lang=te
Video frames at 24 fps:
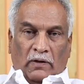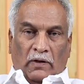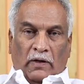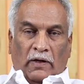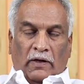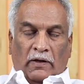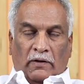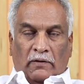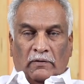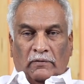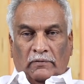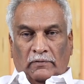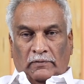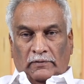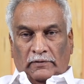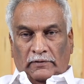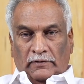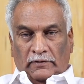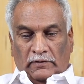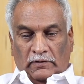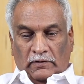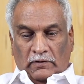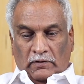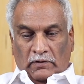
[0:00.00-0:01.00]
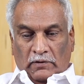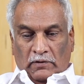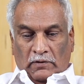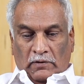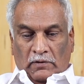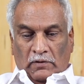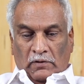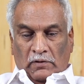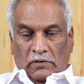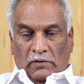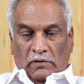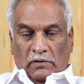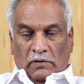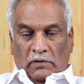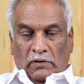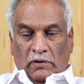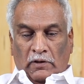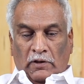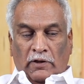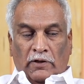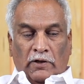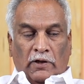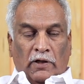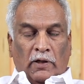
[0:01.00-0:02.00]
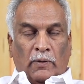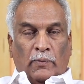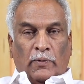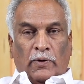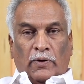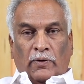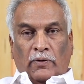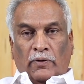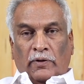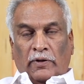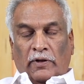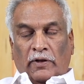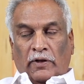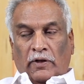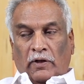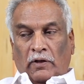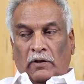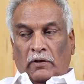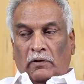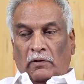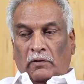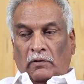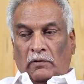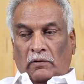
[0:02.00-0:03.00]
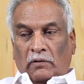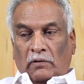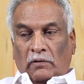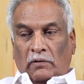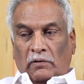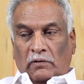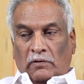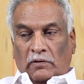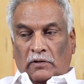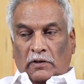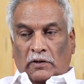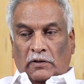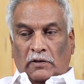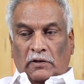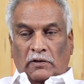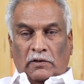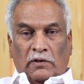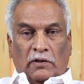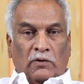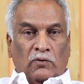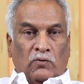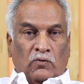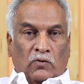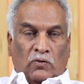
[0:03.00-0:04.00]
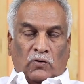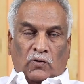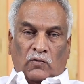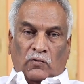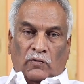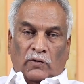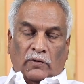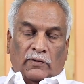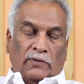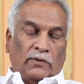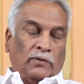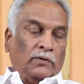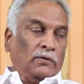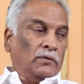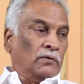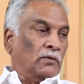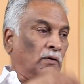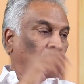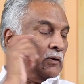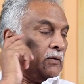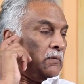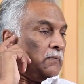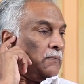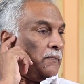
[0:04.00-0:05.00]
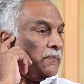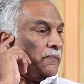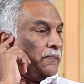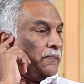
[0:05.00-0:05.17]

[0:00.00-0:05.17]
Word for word: హాయ్ ఎన్టీ రామారావు గారి శత జయంతి ఉత్సవాలు జరుగుతున్నాయి